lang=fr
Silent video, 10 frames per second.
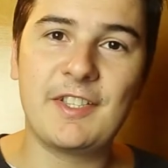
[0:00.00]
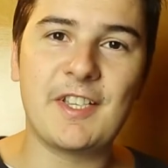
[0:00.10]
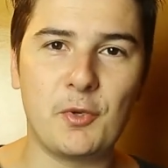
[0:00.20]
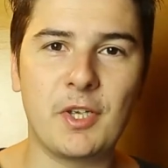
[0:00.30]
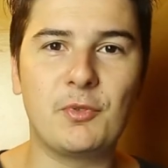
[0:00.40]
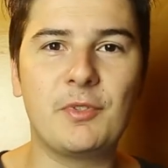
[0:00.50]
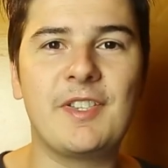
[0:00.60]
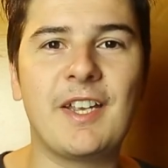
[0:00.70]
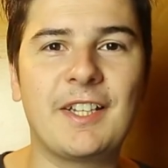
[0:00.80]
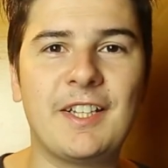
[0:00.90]
Salut à tous,
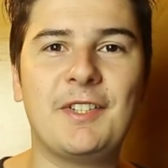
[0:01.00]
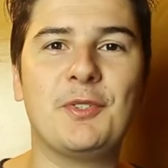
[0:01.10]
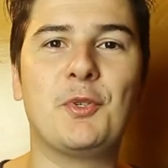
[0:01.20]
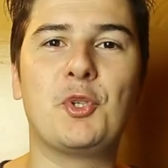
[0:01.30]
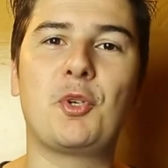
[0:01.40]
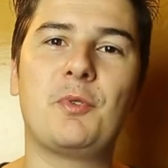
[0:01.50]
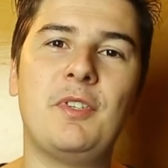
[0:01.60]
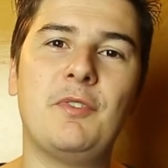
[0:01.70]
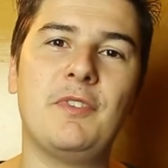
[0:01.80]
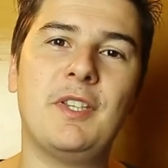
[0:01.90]
c'est Arkane.
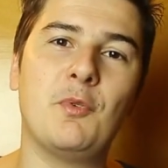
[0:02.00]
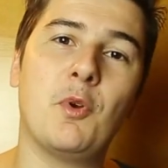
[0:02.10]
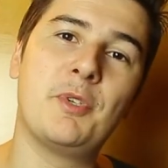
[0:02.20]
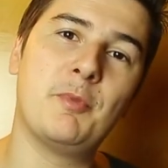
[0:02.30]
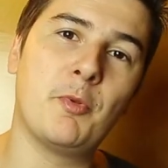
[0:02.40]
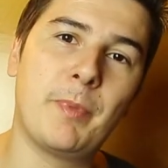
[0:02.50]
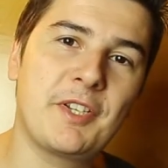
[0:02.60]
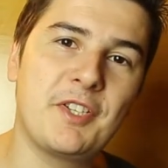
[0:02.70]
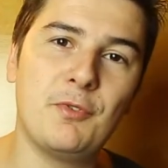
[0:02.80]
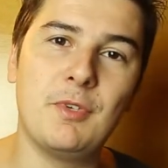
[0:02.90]
Aujourd'hui, une vidéo un petit peu
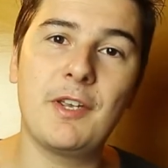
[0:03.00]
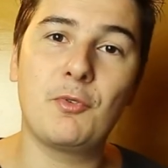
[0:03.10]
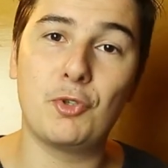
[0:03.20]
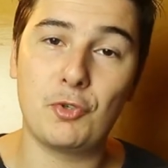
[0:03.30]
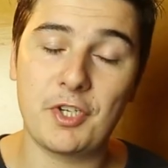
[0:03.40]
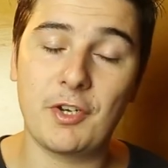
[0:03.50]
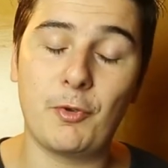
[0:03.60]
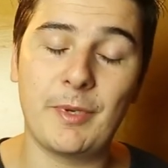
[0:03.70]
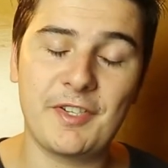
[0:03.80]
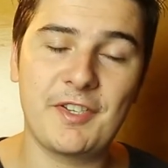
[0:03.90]
particulière où je tiens à
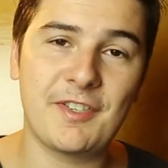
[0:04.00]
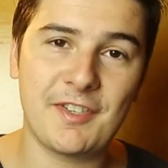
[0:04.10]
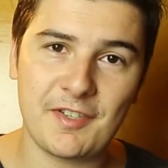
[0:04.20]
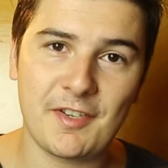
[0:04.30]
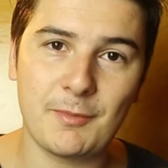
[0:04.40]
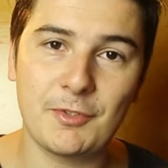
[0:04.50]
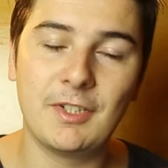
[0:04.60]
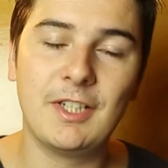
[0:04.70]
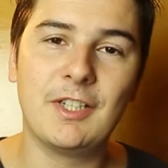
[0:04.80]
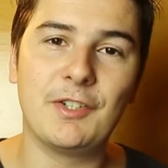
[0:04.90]
remercier sincèrement
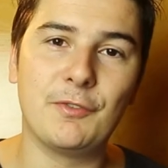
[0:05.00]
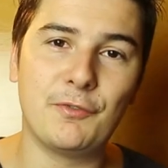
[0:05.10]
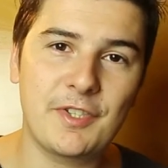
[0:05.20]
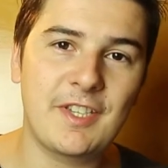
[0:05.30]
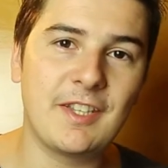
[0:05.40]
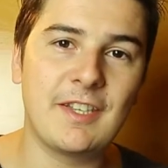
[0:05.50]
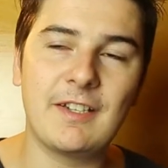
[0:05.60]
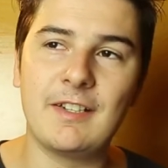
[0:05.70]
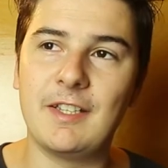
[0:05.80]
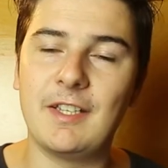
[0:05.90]
euh,
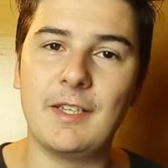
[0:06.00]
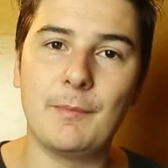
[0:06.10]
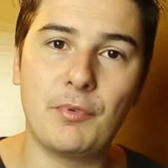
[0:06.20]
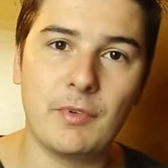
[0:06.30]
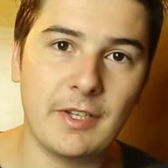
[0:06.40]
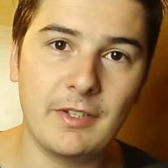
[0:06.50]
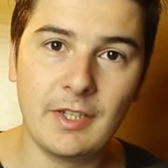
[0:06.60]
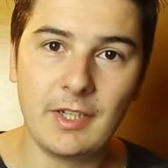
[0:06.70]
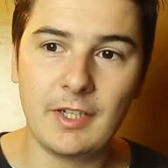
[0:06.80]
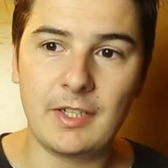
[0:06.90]
Vosketal et Poulain
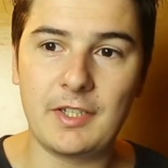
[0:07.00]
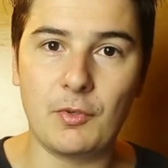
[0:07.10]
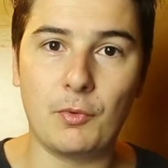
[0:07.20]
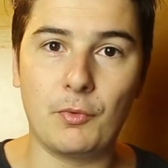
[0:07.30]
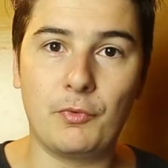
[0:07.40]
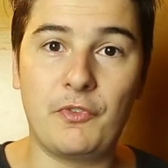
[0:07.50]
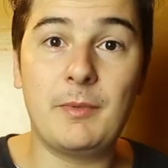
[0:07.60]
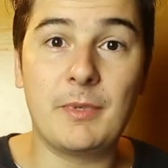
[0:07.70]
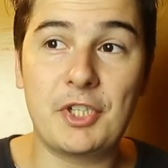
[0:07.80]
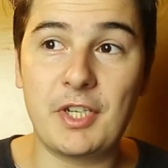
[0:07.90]
qui ont fait
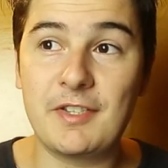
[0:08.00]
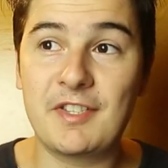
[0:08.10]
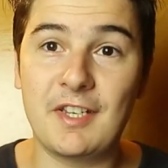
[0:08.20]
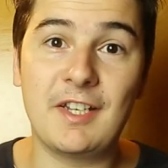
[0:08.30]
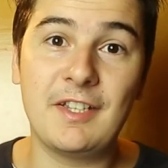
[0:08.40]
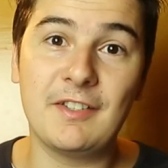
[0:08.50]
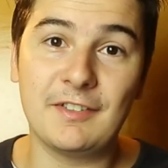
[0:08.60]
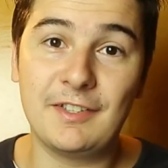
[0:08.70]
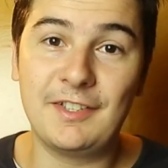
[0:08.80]
de ma chaîne ce qu'elle est, euh,